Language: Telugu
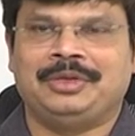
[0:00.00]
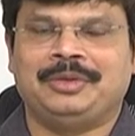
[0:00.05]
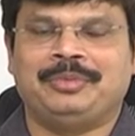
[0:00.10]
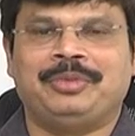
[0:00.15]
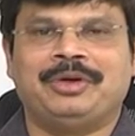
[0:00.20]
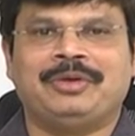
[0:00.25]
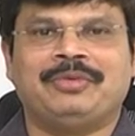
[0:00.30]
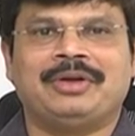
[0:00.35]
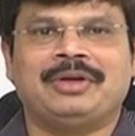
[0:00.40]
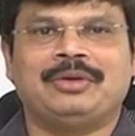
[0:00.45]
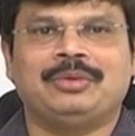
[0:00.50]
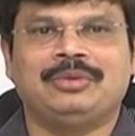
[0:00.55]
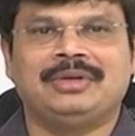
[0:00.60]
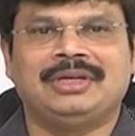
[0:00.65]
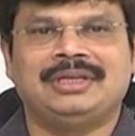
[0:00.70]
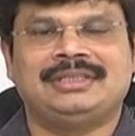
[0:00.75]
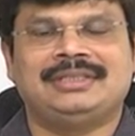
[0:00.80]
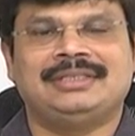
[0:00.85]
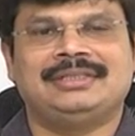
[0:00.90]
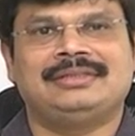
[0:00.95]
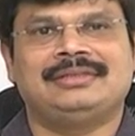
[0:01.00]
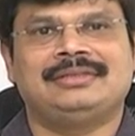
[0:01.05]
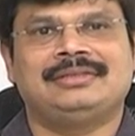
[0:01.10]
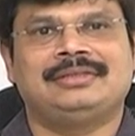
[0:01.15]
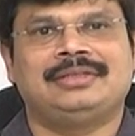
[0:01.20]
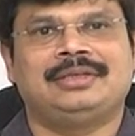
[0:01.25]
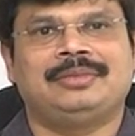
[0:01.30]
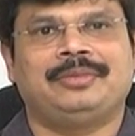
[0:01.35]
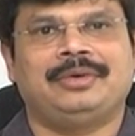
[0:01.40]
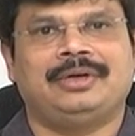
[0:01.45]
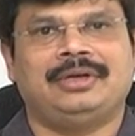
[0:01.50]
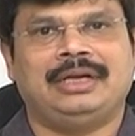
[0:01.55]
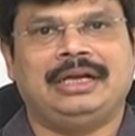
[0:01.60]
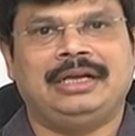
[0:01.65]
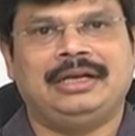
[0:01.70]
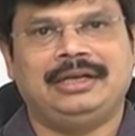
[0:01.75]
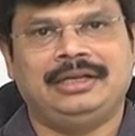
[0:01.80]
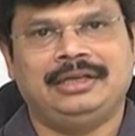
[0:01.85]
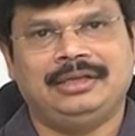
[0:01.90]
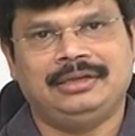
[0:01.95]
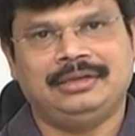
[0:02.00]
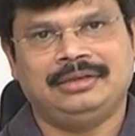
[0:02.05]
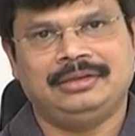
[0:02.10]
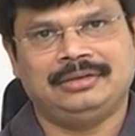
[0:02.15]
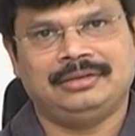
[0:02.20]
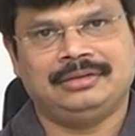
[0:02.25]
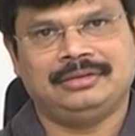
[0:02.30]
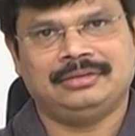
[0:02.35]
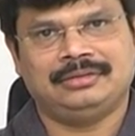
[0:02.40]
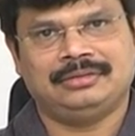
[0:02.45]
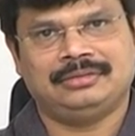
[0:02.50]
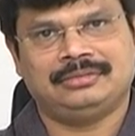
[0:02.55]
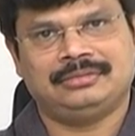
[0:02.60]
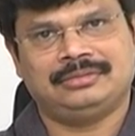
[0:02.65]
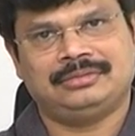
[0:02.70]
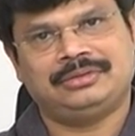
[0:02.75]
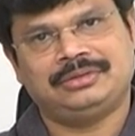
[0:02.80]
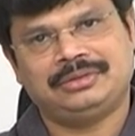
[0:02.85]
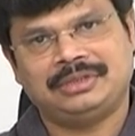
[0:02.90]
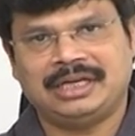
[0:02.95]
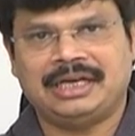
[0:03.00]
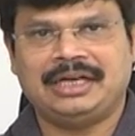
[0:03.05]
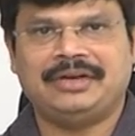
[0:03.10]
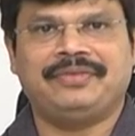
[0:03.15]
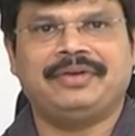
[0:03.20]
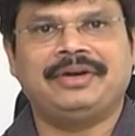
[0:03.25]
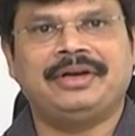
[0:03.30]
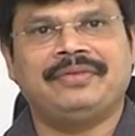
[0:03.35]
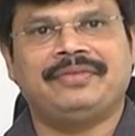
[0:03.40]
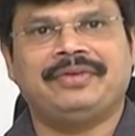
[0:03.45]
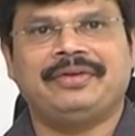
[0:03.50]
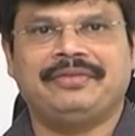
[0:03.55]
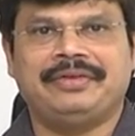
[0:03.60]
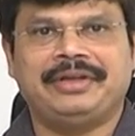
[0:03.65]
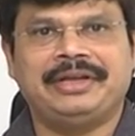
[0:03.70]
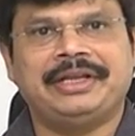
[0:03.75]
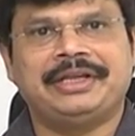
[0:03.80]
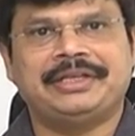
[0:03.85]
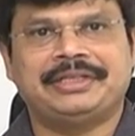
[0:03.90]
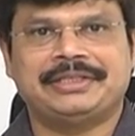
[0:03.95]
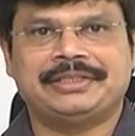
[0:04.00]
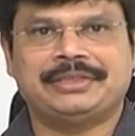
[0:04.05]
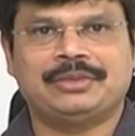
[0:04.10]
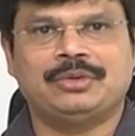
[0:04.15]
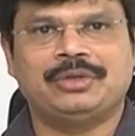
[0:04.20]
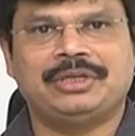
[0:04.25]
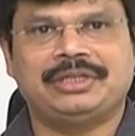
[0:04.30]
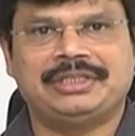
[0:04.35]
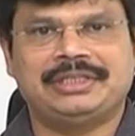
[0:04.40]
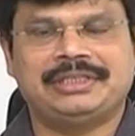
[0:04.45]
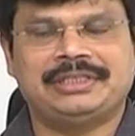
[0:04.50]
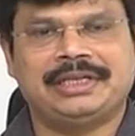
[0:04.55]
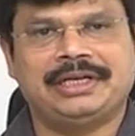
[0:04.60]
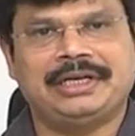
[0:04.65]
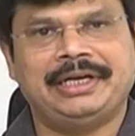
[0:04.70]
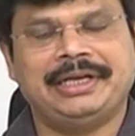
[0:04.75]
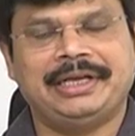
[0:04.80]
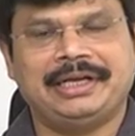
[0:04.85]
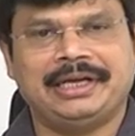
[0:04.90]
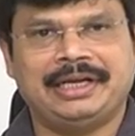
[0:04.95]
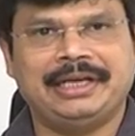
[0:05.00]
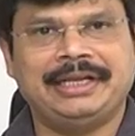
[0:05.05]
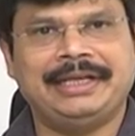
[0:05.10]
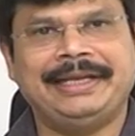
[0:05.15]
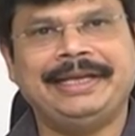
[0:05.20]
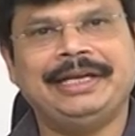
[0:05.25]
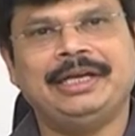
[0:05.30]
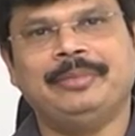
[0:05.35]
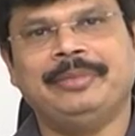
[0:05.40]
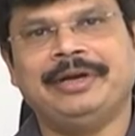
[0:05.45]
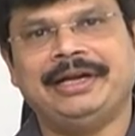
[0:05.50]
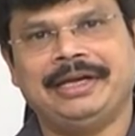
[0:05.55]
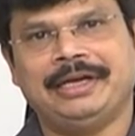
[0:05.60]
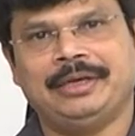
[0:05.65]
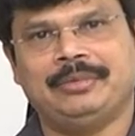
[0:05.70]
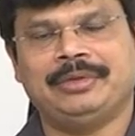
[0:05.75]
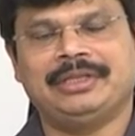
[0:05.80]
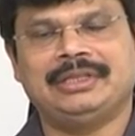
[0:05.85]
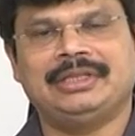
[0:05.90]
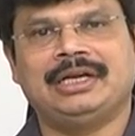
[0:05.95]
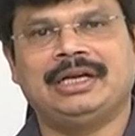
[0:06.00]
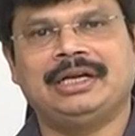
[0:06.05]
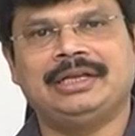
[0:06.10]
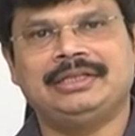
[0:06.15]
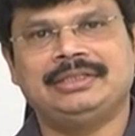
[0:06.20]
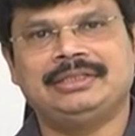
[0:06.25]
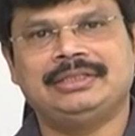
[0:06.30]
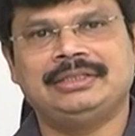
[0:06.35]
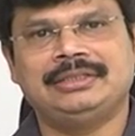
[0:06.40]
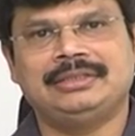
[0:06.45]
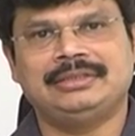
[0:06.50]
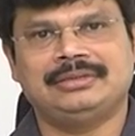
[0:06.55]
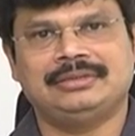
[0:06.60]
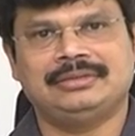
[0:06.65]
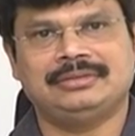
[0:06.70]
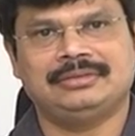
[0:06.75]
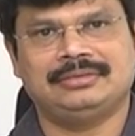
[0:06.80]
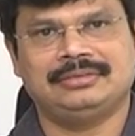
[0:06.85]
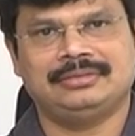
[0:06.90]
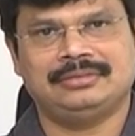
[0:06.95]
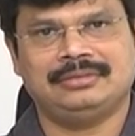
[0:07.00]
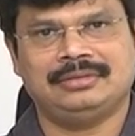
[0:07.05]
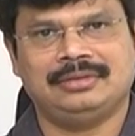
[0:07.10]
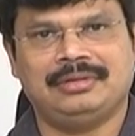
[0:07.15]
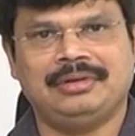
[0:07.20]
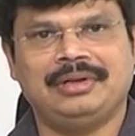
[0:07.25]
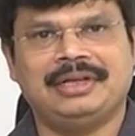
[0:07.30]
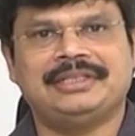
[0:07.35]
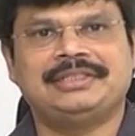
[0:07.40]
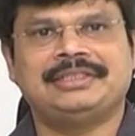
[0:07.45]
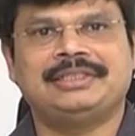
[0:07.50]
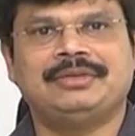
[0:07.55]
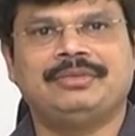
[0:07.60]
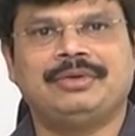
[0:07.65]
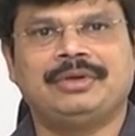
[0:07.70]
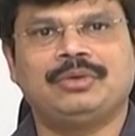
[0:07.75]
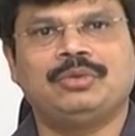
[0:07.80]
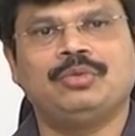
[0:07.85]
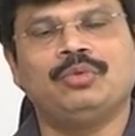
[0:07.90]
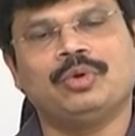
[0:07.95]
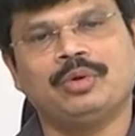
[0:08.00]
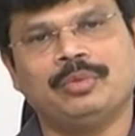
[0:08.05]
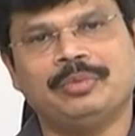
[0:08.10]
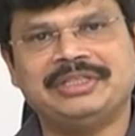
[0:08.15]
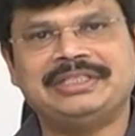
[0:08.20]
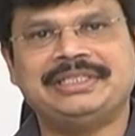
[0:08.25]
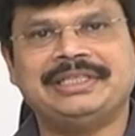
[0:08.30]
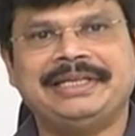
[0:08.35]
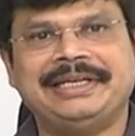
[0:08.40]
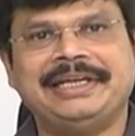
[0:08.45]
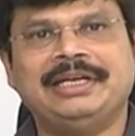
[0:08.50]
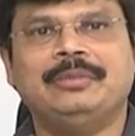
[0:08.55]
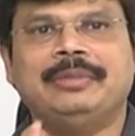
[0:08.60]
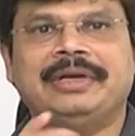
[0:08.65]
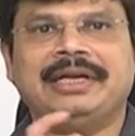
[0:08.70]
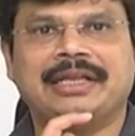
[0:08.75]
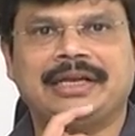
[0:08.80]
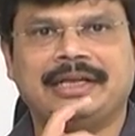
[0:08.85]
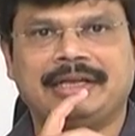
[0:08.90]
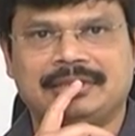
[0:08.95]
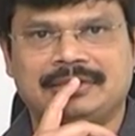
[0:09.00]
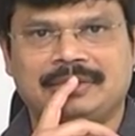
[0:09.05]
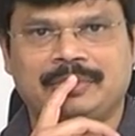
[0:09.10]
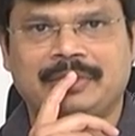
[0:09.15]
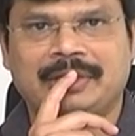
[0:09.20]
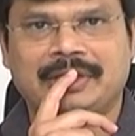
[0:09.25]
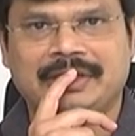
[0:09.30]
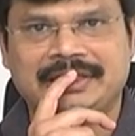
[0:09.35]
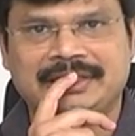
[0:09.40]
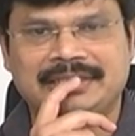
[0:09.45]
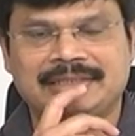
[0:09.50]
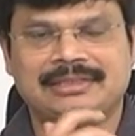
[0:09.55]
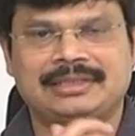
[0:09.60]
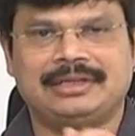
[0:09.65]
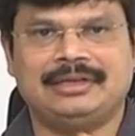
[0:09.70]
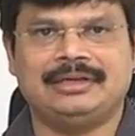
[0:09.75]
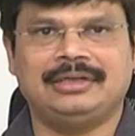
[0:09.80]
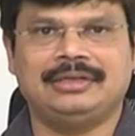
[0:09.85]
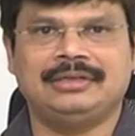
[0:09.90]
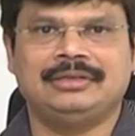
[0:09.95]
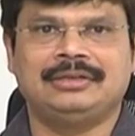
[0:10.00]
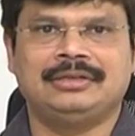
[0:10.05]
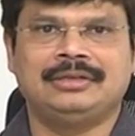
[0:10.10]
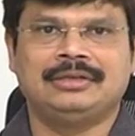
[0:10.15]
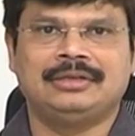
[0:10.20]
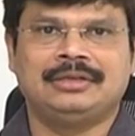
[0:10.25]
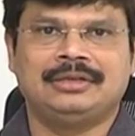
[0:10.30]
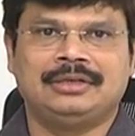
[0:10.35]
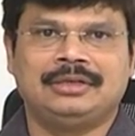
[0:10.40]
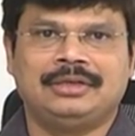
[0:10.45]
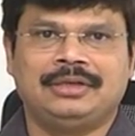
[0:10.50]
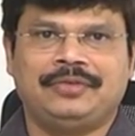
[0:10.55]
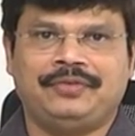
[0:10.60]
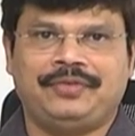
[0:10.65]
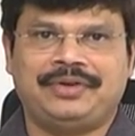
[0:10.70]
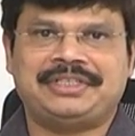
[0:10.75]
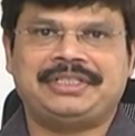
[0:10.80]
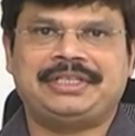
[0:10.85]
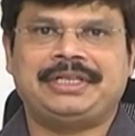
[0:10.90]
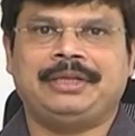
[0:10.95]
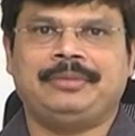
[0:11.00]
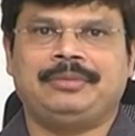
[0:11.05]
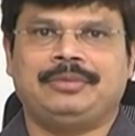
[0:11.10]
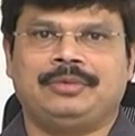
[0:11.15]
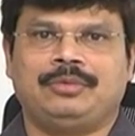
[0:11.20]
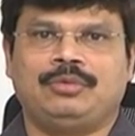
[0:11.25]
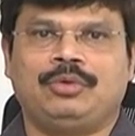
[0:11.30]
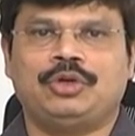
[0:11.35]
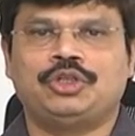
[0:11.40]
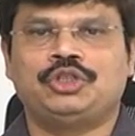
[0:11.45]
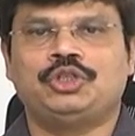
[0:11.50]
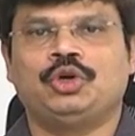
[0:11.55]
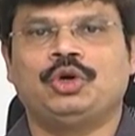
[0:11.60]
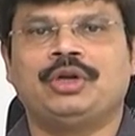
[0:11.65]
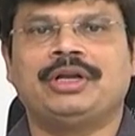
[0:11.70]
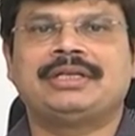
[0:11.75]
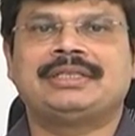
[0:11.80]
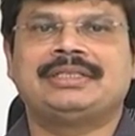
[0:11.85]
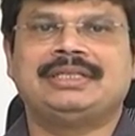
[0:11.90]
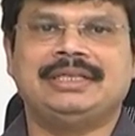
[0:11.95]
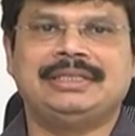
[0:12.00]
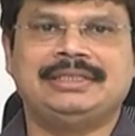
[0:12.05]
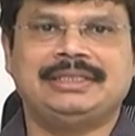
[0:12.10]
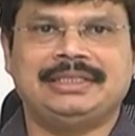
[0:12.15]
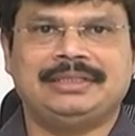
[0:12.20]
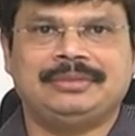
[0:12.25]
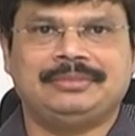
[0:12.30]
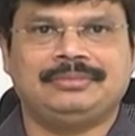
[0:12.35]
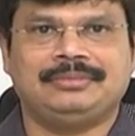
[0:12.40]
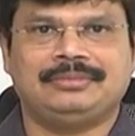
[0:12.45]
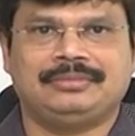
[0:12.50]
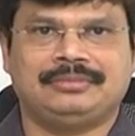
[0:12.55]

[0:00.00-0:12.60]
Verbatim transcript: ఇప్పటి వరకు నేను చేసిన సినిమాలన్నీ చాలా డిఫరెంట్ డిఫరెంట్ వేరియేషన్స్లోనే చేశానండి కానీ హీట్ మెయింటైన్ భద్రా నుంచి లెజెండ్ వరకు ఒక మంచి హీట్ మెయింటైన్ అయిన సినిమాలు నేను చేశానండి ఫస్ట్ టైం ఒక జోనర్ చేంజ్ అయ్యి